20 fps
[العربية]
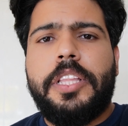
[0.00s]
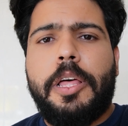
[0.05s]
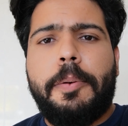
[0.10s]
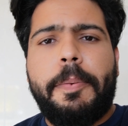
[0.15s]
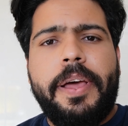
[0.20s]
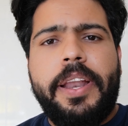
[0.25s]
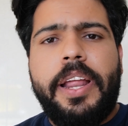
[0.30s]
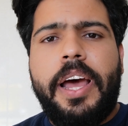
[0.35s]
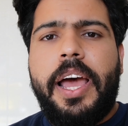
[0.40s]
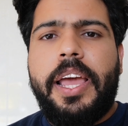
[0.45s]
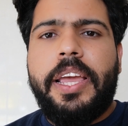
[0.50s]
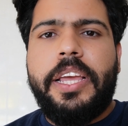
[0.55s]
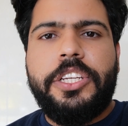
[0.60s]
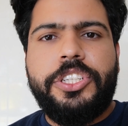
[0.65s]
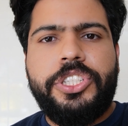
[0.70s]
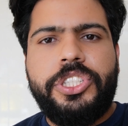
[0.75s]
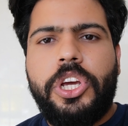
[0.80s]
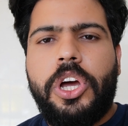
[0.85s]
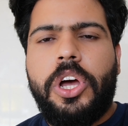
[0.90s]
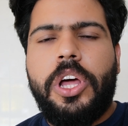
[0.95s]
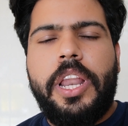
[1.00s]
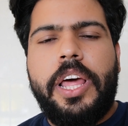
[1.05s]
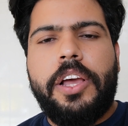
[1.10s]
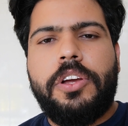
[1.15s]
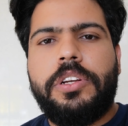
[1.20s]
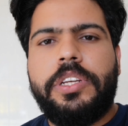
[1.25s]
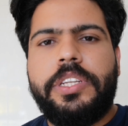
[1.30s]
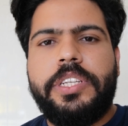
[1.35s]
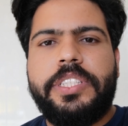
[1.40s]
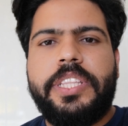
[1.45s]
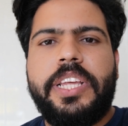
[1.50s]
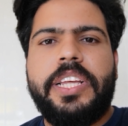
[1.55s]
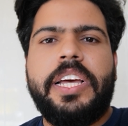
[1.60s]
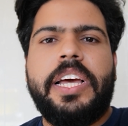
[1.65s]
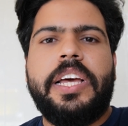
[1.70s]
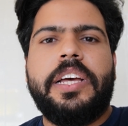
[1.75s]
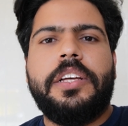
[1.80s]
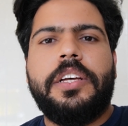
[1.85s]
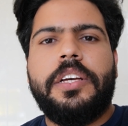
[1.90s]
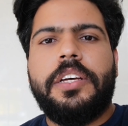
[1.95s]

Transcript: طبعا هاي الشغله كليتها